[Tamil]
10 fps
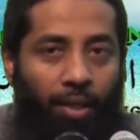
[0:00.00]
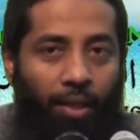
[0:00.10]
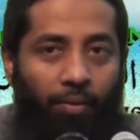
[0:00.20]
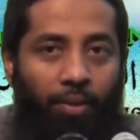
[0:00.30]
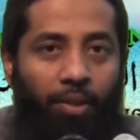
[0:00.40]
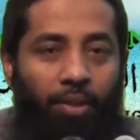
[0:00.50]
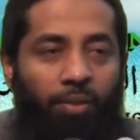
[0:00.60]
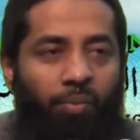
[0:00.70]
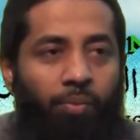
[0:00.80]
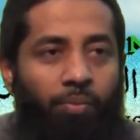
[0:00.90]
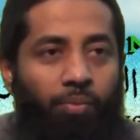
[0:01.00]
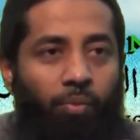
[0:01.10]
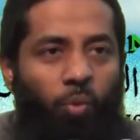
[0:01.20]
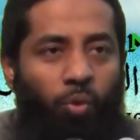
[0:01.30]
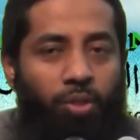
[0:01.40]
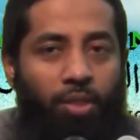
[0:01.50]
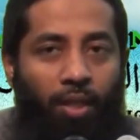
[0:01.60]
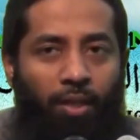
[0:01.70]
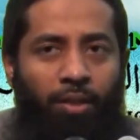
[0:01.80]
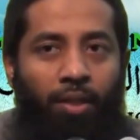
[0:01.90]
அதாவது ஒரு
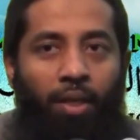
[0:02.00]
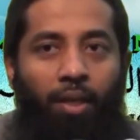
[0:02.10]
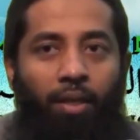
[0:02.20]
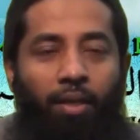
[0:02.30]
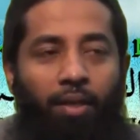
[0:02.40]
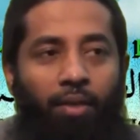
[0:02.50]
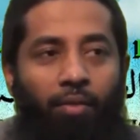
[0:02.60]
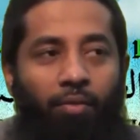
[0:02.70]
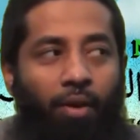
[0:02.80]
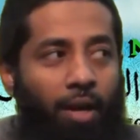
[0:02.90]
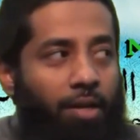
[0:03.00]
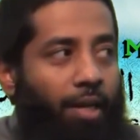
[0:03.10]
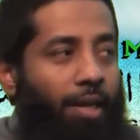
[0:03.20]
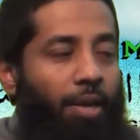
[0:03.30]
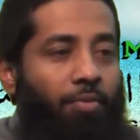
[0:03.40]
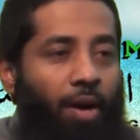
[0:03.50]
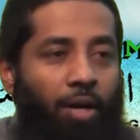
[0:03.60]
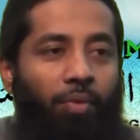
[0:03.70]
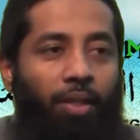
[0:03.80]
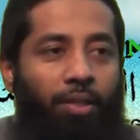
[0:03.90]
சிறந்த வாழ்க்கையை
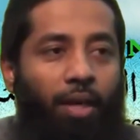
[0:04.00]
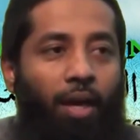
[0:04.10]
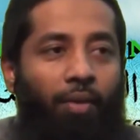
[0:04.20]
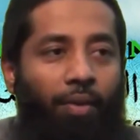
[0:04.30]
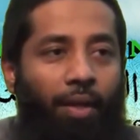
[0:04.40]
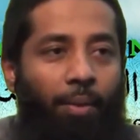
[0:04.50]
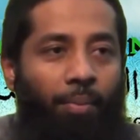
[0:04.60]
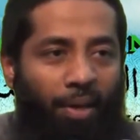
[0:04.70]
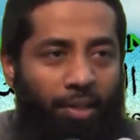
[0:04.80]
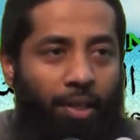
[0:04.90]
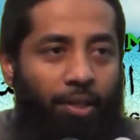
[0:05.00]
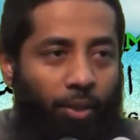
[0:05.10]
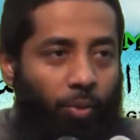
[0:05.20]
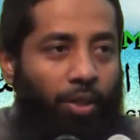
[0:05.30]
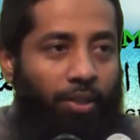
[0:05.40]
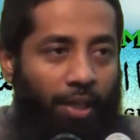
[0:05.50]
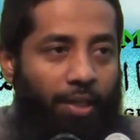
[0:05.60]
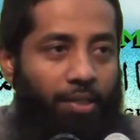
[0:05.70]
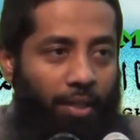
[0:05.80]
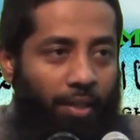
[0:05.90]
வாழுவதற்காகவே மனிதனை இந்த உலகத்தை
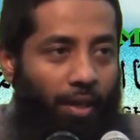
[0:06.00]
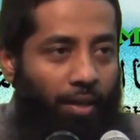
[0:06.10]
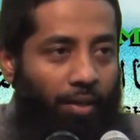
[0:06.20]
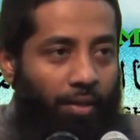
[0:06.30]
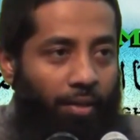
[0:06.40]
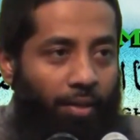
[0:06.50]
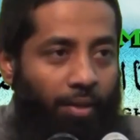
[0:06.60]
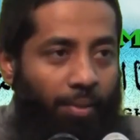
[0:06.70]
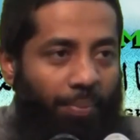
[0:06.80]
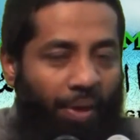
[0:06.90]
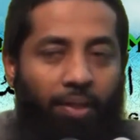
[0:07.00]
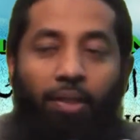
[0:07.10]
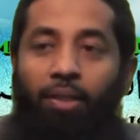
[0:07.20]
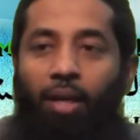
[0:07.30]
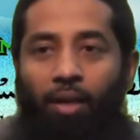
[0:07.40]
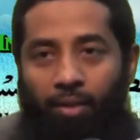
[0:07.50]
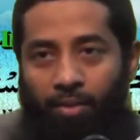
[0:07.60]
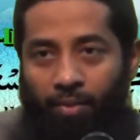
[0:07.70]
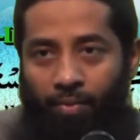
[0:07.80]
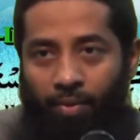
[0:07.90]
என்ன செய்திருக்கிறான் படைத்திருக்கிறான்
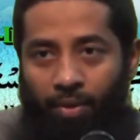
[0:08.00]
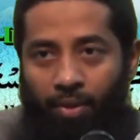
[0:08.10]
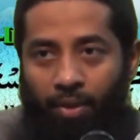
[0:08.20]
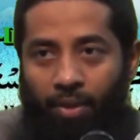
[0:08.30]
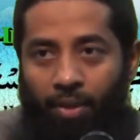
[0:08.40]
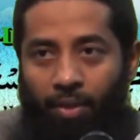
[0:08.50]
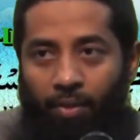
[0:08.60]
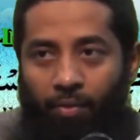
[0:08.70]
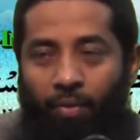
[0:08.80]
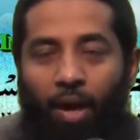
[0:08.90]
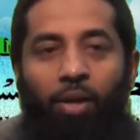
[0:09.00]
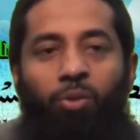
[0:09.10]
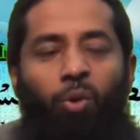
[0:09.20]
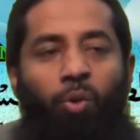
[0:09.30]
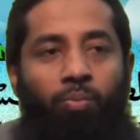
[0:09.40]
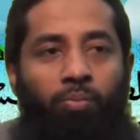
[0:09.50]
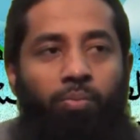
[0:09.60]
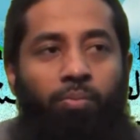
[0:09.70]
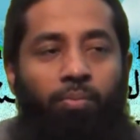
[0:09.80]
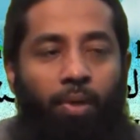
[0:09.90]
வாழ்ந்தோம்
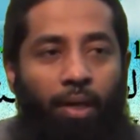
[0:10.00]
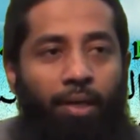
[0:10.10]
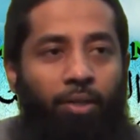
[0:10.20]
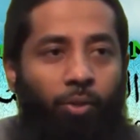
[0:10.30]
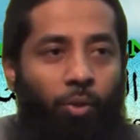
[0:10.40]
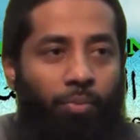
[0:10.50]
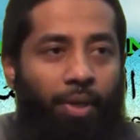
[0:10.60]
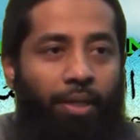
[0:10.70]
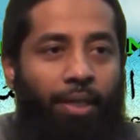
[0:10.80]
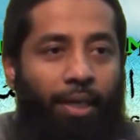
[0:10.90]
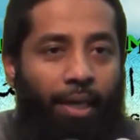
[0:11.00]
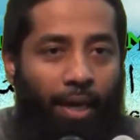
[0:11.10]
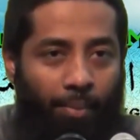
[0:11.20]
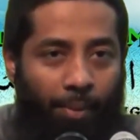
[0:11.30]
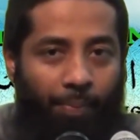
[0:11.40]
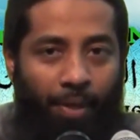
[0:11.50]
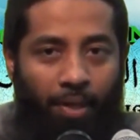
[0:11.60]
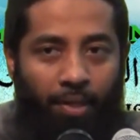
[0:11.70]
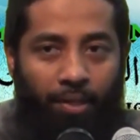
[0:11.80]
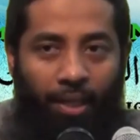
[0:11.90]
மரணித்தோம் என்கின்ற
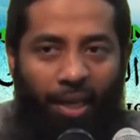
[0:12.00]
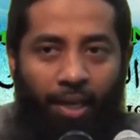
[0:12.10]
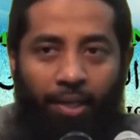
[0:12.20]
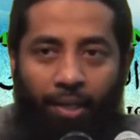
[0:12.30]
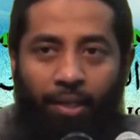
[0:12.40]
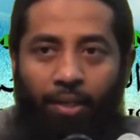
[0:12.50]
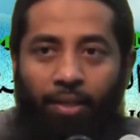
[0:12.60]
அமைப்பில் ஏனைய